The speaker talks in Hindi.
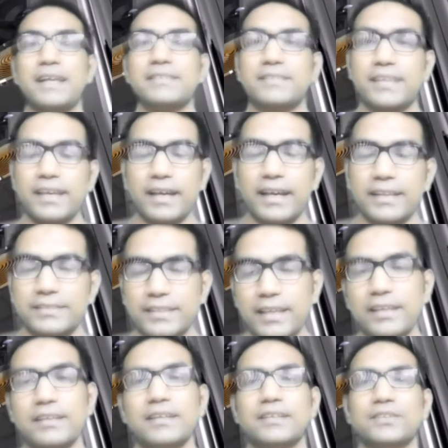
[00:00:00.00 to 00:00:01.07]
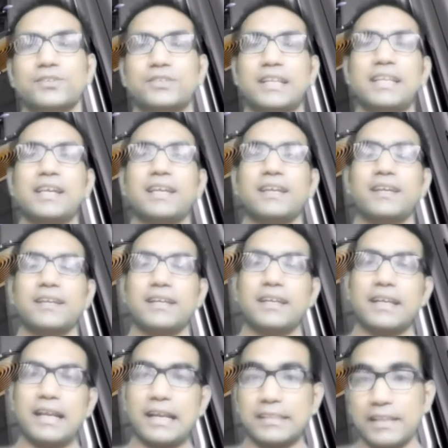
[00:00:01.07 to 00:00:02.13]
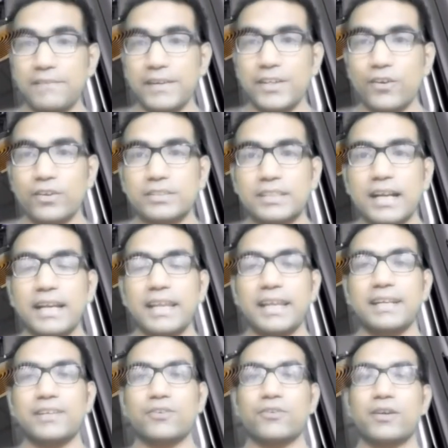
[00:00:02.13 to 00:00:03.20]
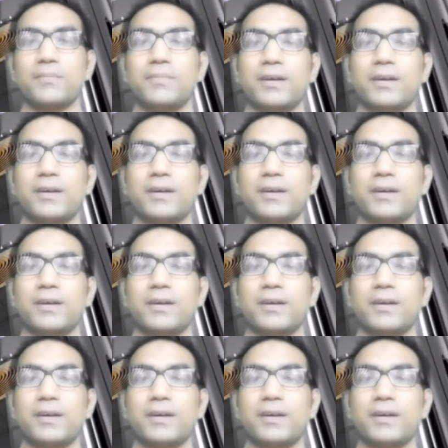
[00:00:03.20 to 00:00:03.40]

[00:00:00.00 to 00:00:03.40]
प्राइस क्या है इसके तो चलिए करते हैं वीडियो को स्टार्ट एक इंट्रो के